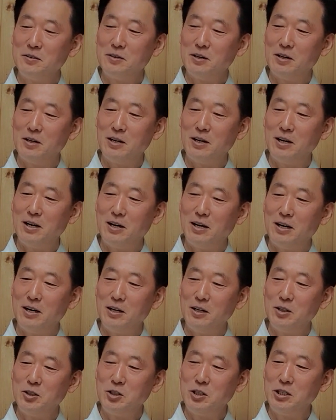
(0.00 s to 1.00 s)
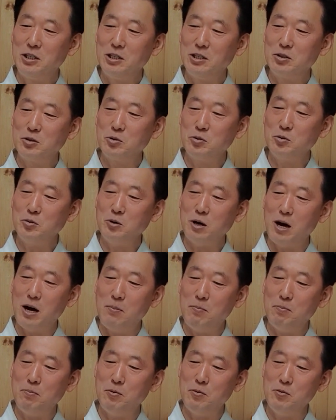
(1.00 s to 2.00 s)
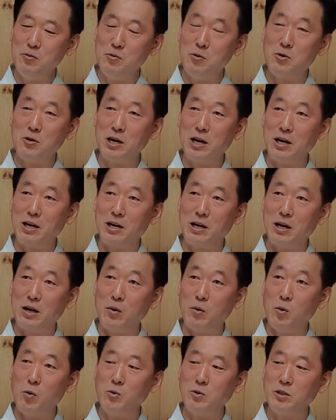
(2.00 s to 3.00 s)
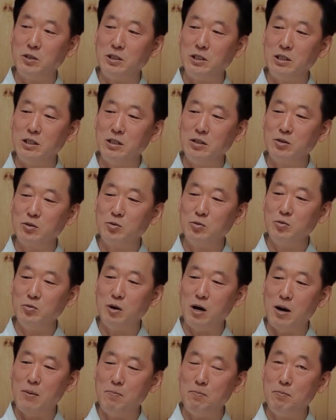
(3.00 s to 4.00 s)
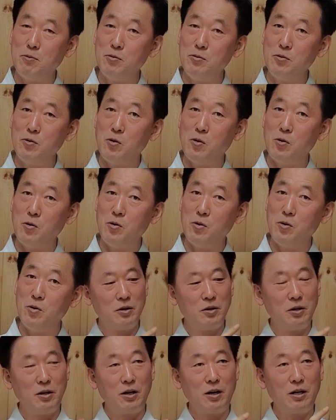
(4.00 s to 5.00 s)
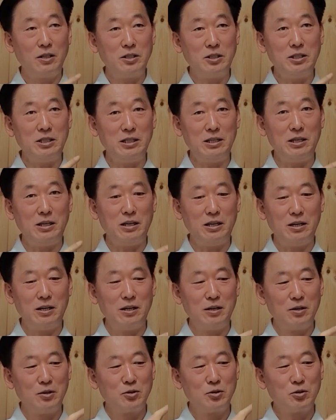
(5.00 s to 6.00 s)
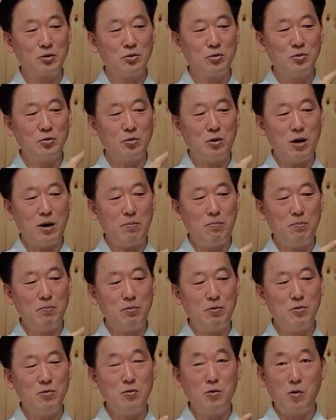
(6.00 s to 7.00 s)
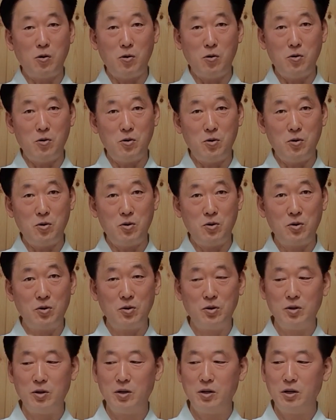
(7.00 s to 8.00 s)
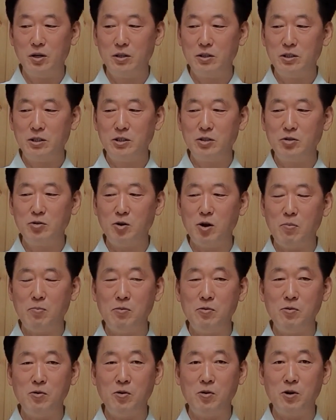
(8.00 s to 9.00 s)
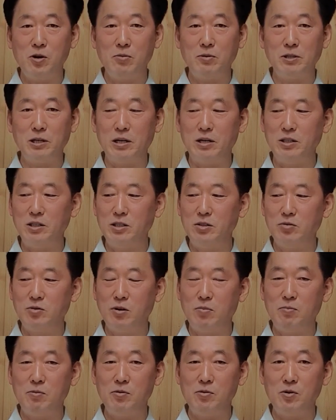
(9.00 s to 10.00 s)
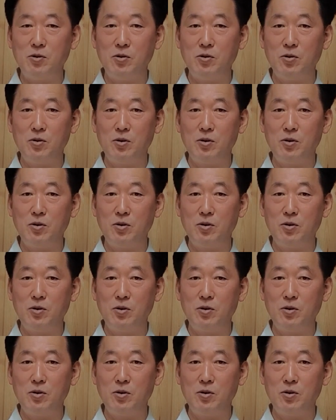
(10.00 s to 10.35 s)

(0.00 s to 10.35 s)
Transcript: 하나, 지수 하풍 공이야 이게. 오, 지수 하풍 공. 얘가 지. 수, 하풍공. 지수, 하풍공. 해보세요. 지수, 하풍공.